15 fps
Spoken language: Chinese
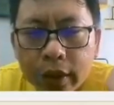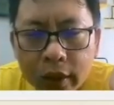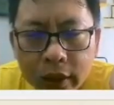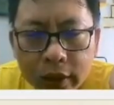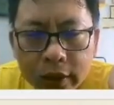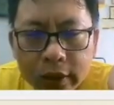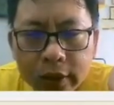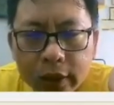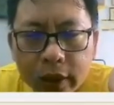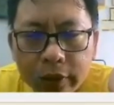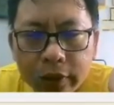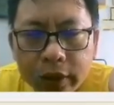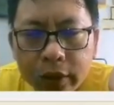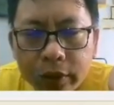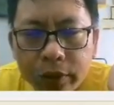亨小
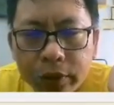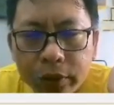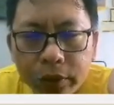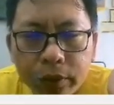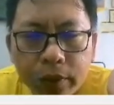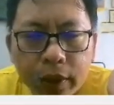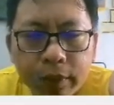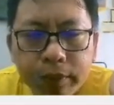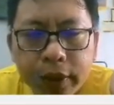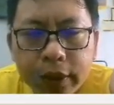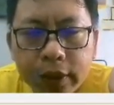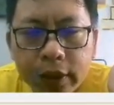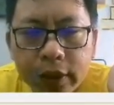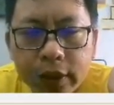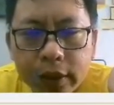利有攸往，必
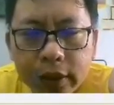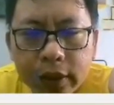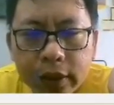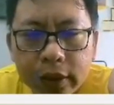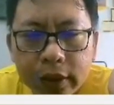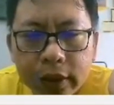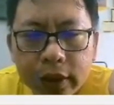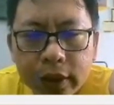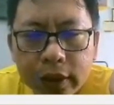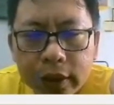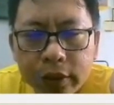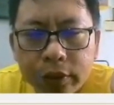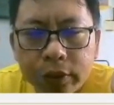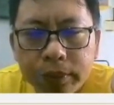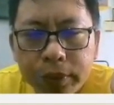其子舍车而
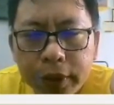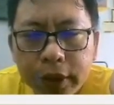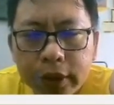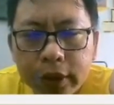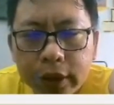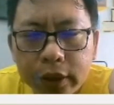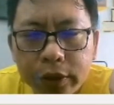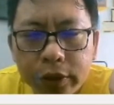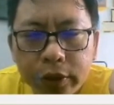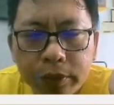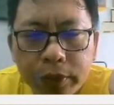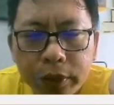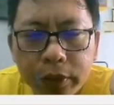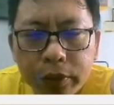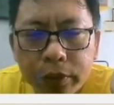徒，必其婿
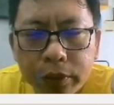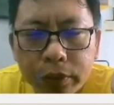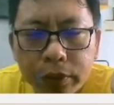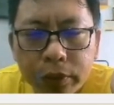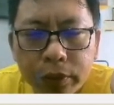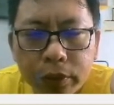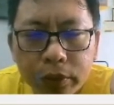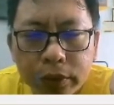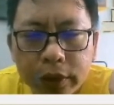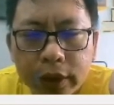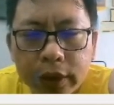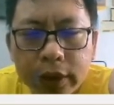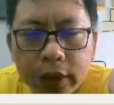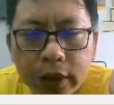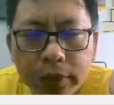必如如如永
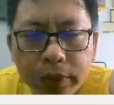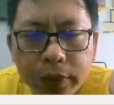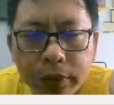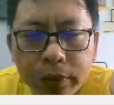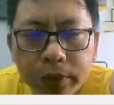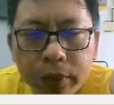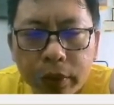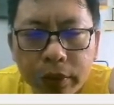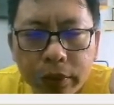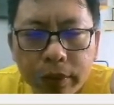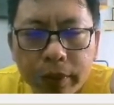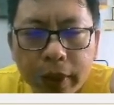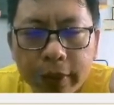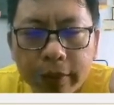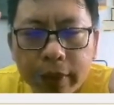贞吉，必如伯如
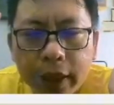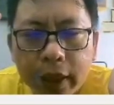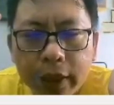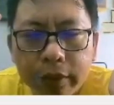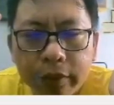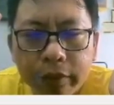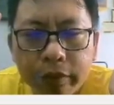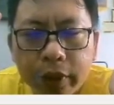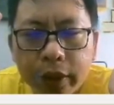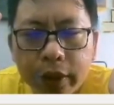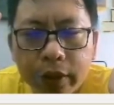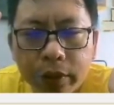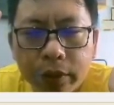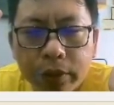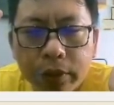白马汉如飞
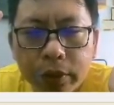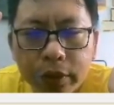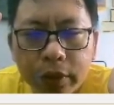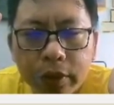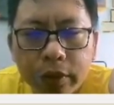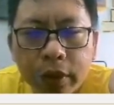寇昏垢，